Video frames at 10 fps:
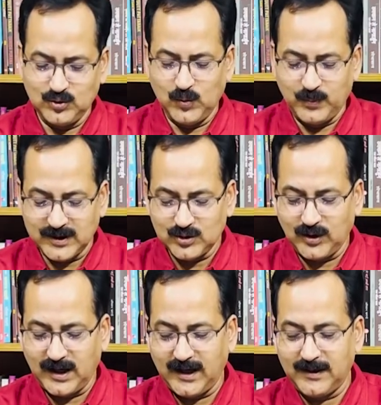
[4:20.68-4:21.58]
ऊपर जो
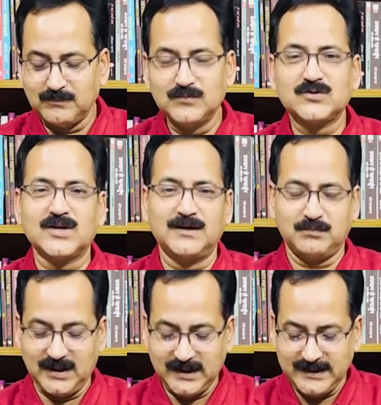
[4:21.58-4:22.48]
है शर्ट
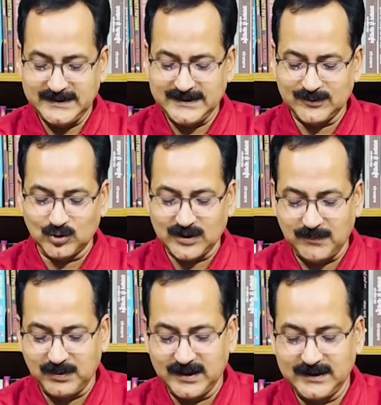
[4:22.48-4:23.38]
पहन लीजिए कुर्ता
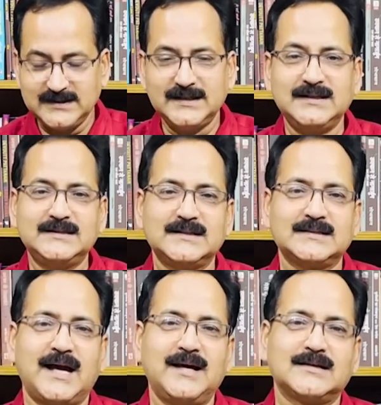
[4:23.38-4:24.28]
पहन लीजिए नीचे
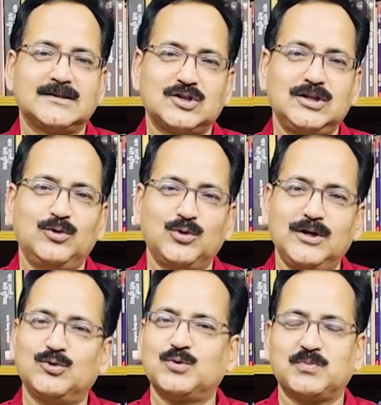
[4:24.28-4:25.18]
चाहे कच्ची
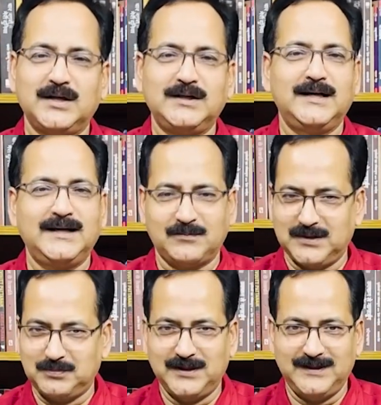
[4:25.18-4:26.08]
लुंगी कुछ पहनिए या
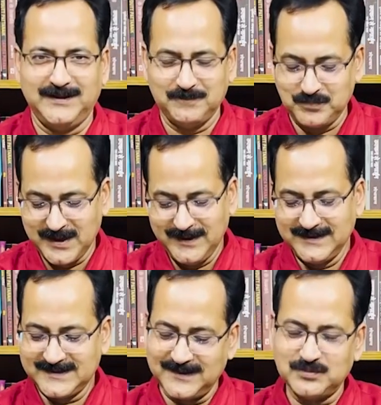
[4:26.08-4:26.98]
मत पहनिए
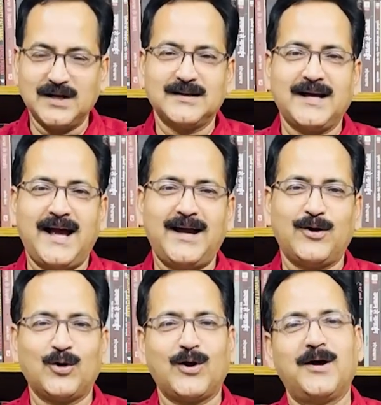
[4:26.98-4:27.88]
सब चलता है
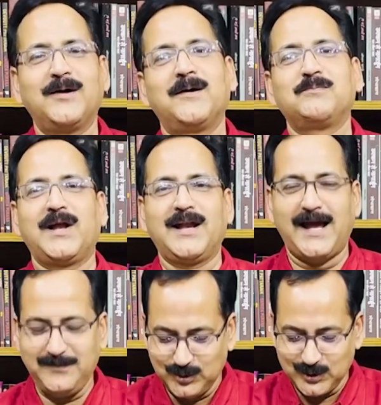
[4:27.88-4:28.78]
और अपना
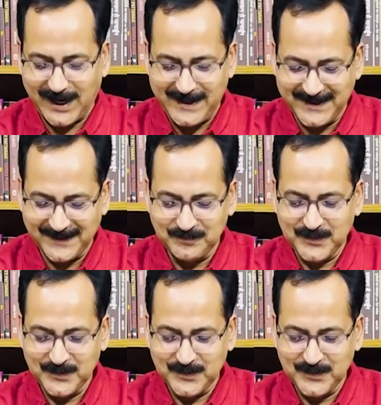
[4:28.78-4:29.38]
लाइव हो जाइए